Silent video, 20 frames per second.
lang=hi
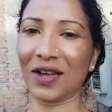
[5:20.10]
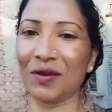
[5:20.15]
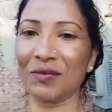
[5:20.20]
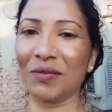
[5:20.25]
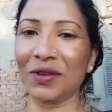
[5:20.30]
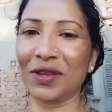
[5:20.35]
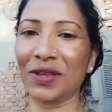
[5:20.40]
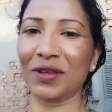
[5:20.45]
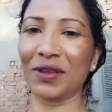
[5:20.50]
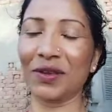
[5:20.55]

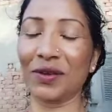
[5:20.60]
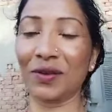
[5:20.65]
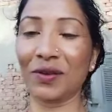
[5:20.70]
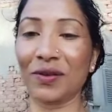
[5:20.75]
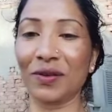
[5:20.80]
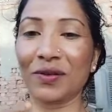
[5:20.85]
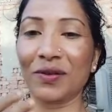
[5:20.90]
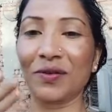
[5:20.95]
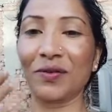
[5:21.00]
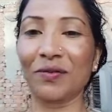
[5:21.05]
हमें
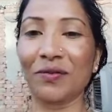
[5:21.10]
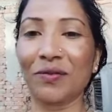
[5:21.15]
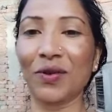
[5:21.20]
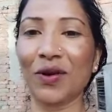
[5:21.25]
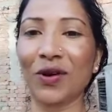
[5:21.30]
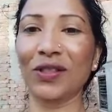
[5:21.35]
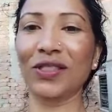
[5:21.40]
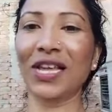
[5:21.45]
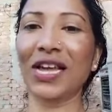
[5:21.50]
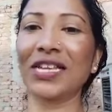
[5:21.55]

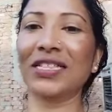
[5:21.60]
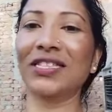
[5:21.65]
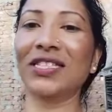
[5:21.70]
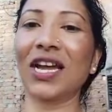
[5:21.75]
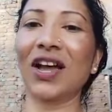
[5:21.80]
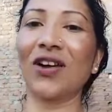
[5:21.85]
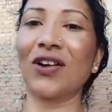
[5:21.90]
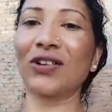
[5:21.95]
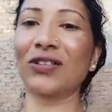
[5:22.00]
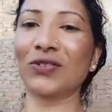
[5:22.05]
बहुत
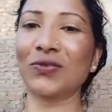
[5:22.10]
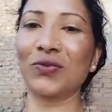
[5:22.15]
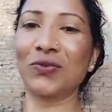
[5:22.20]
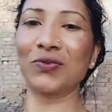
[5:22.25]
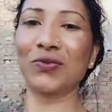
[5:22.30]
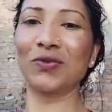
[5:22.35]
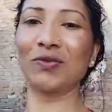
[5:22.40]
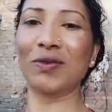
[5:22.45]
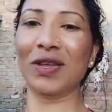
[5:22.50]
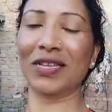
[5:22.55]
अच्छा और
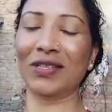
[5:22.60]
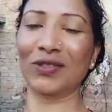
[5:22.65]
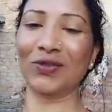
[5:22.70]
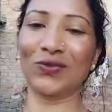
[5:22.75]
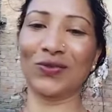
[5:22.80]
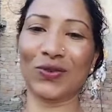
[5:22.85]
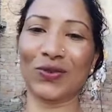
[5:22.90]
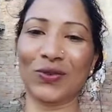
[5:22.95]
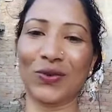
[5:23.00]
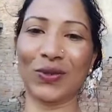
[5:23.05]
सुकून
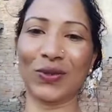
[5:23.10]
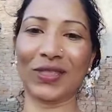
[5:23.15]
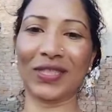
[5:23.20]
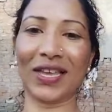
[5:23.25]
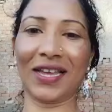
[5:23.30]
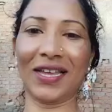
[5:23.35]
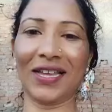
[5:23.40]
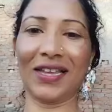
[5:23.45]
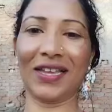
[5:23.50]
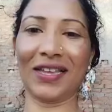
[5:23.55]
महसूस
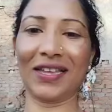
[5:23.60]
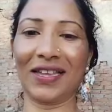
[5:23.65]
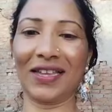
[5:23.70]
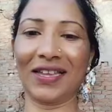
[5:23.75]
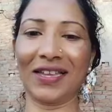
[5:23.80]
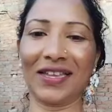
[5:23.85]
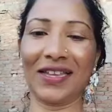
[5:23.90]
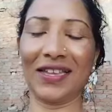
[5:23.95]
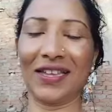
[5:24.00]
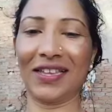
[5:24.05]
होता है
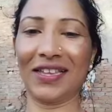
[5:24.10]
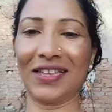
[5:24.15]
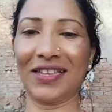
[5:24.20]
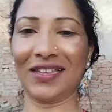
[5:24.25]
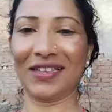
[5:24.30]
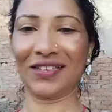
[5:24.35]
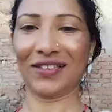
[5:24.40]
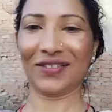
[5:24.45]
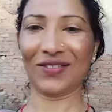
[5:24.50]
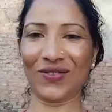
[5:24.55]

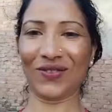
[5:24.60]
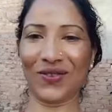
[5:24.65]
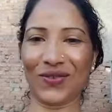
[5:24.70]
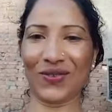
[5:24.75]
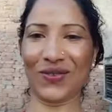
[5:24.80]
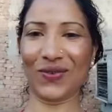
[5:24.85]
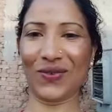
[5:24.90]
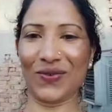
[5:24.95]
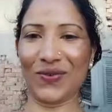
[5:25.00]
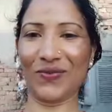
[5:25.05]

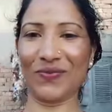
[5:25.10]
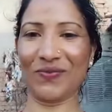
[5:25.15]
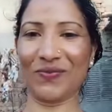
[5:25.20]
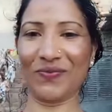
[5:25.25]
दोस्तों